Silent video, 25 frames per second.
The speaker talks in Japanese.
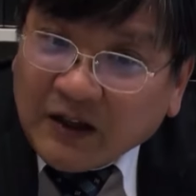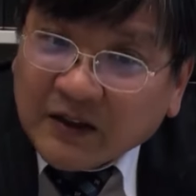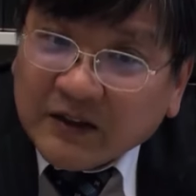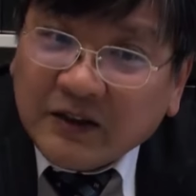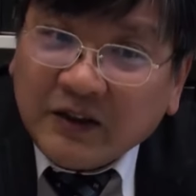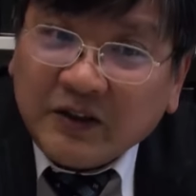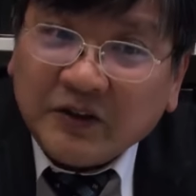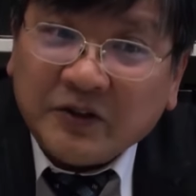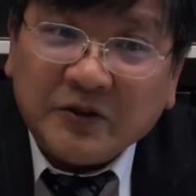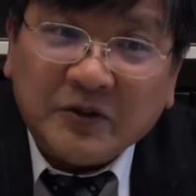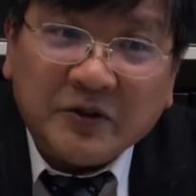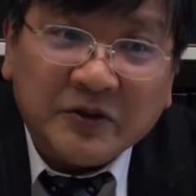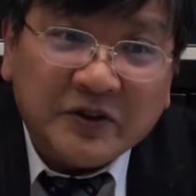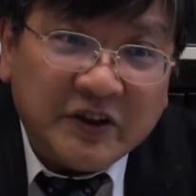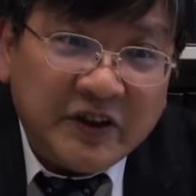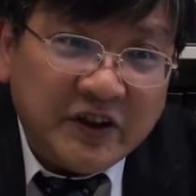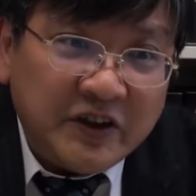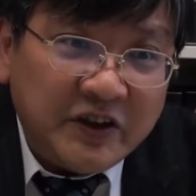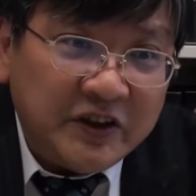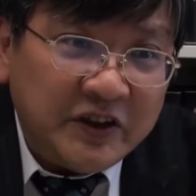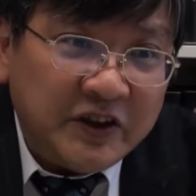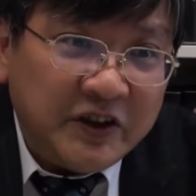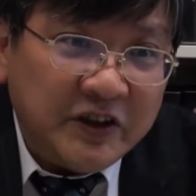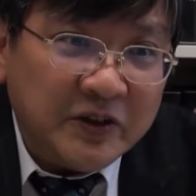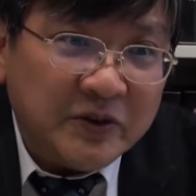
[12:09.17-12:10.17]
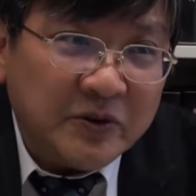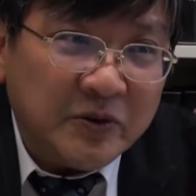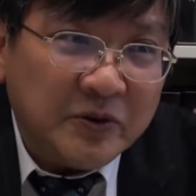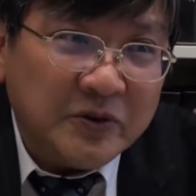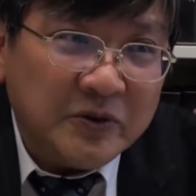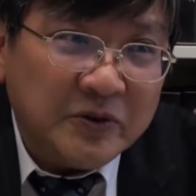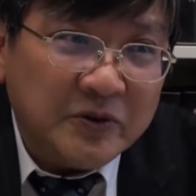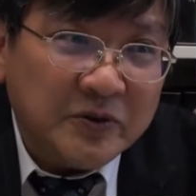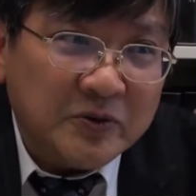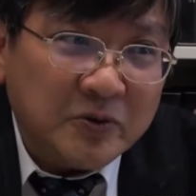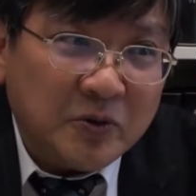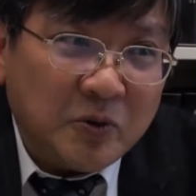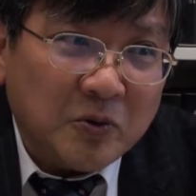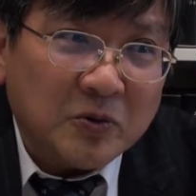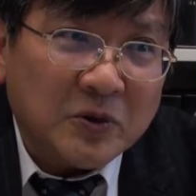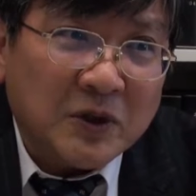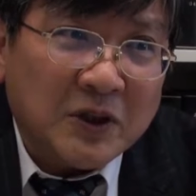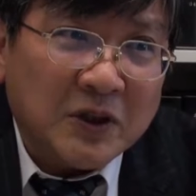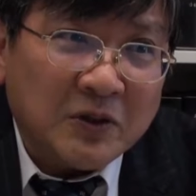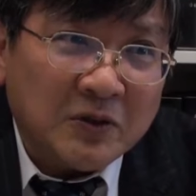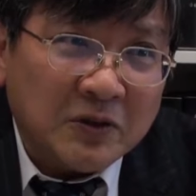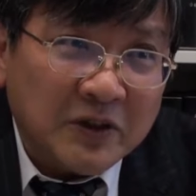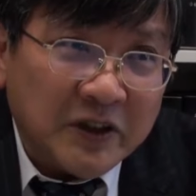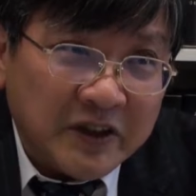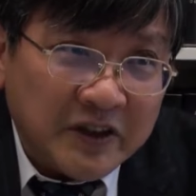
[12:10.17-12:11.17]
で、その精神という国
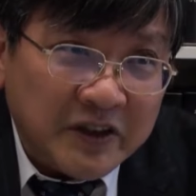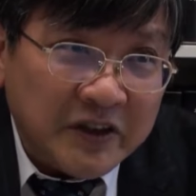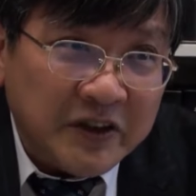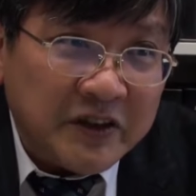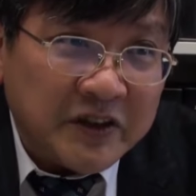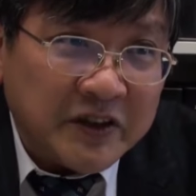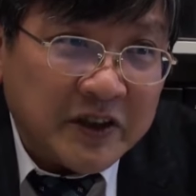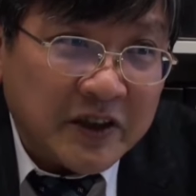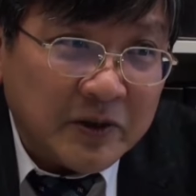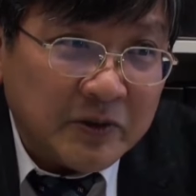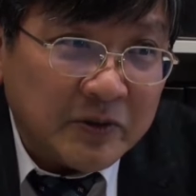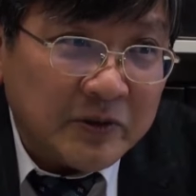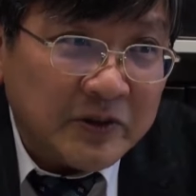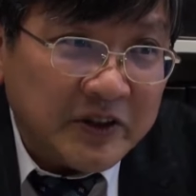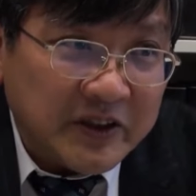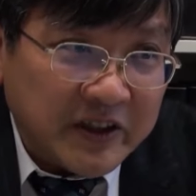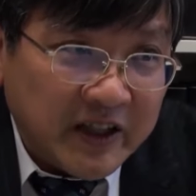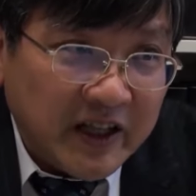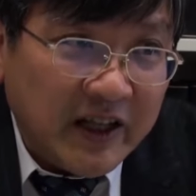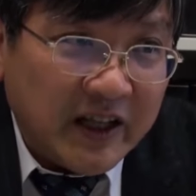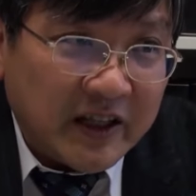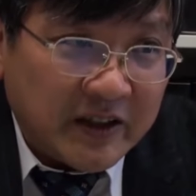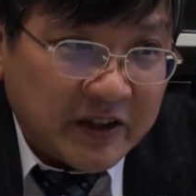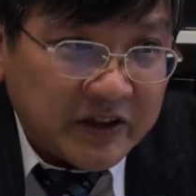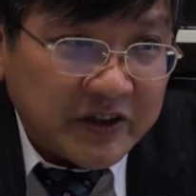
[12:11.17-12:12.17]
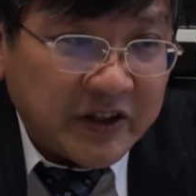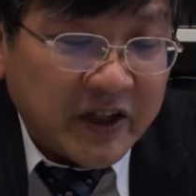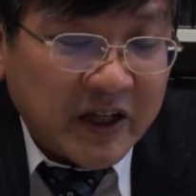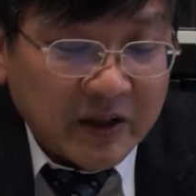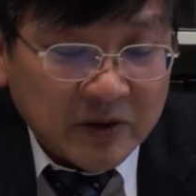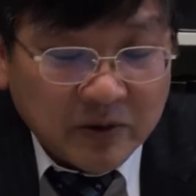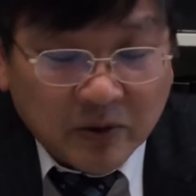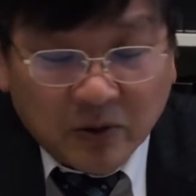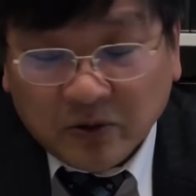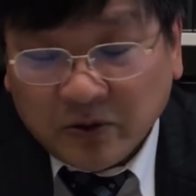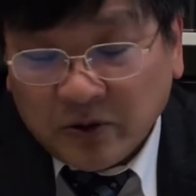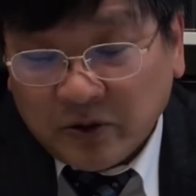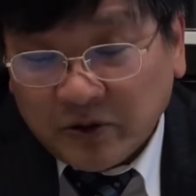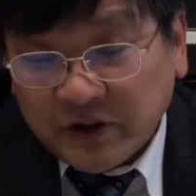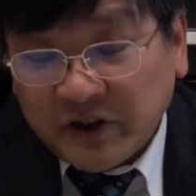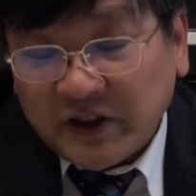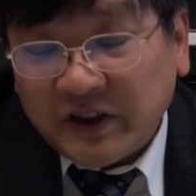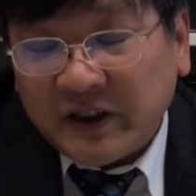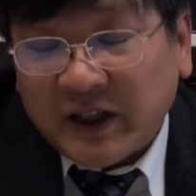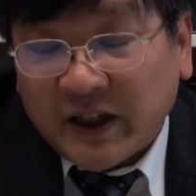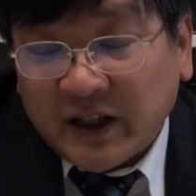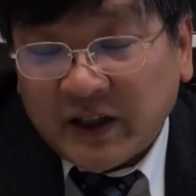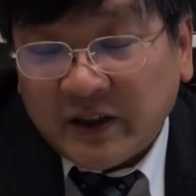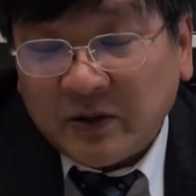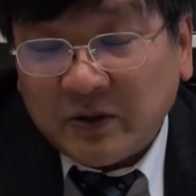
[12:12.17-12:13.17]
家の歴史家として三国の時
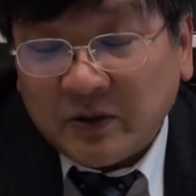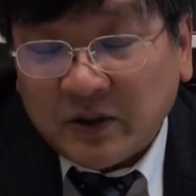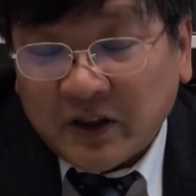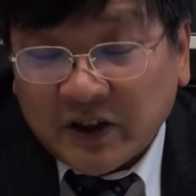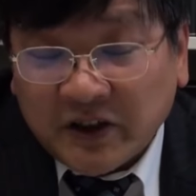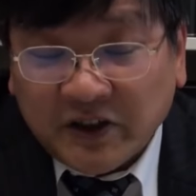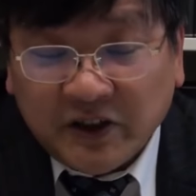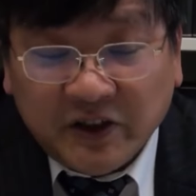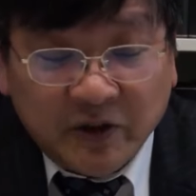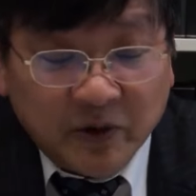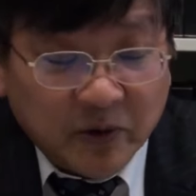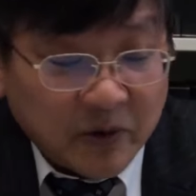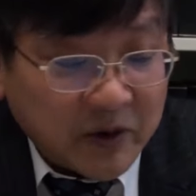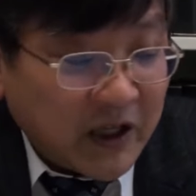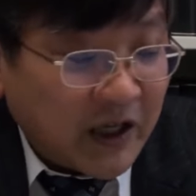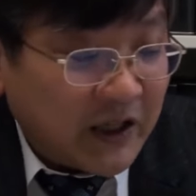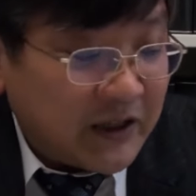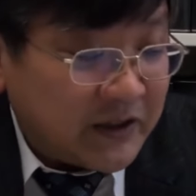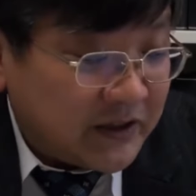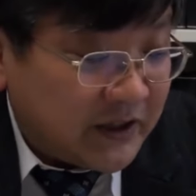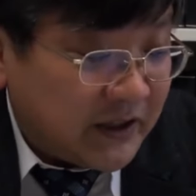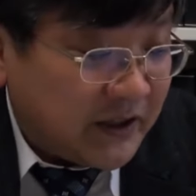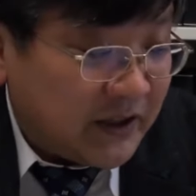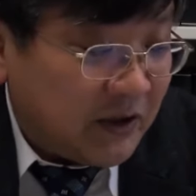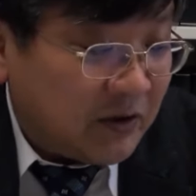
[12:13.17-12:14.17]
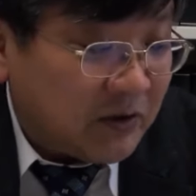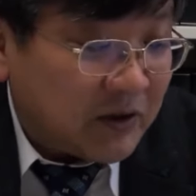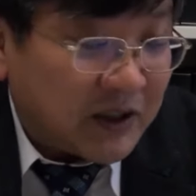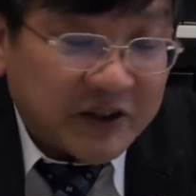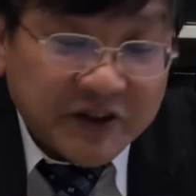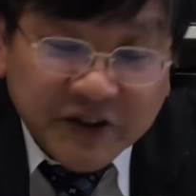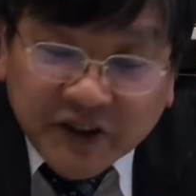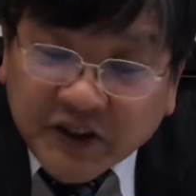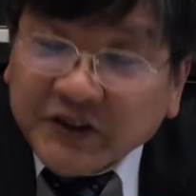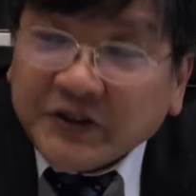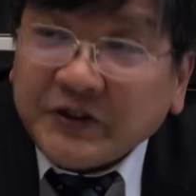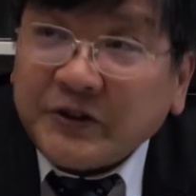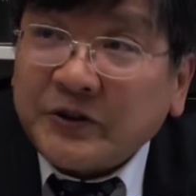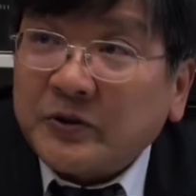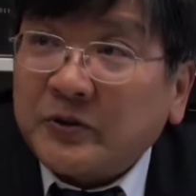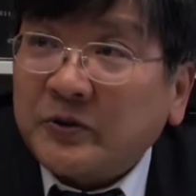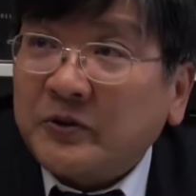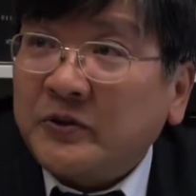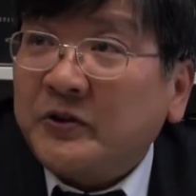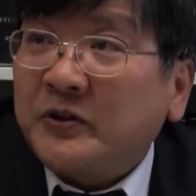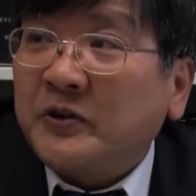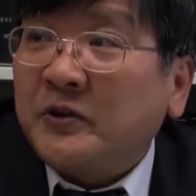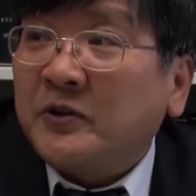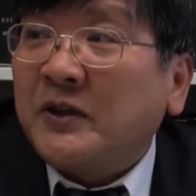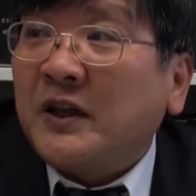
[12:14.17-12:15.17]
代の歴史を書いているのが陳寿と
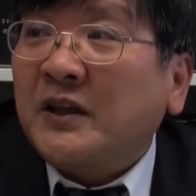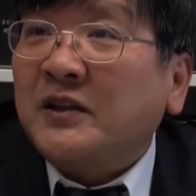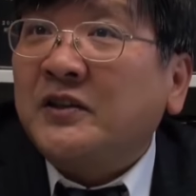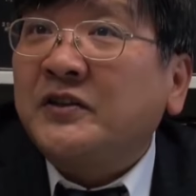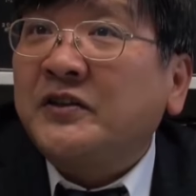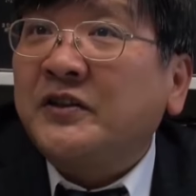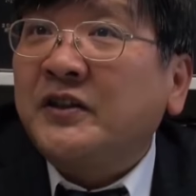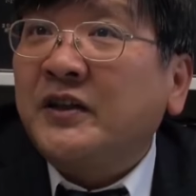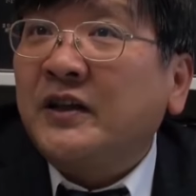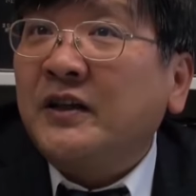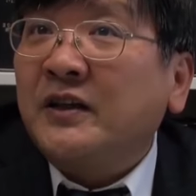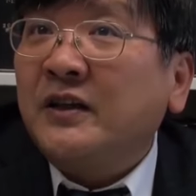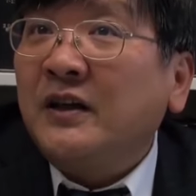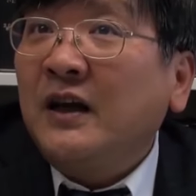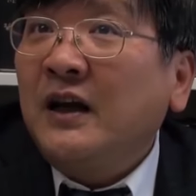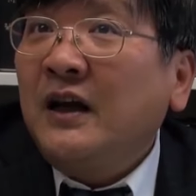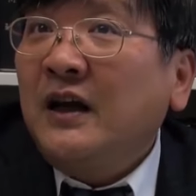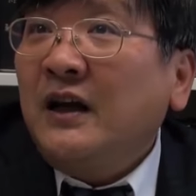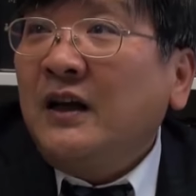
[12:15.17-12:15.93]
いう人なんですね。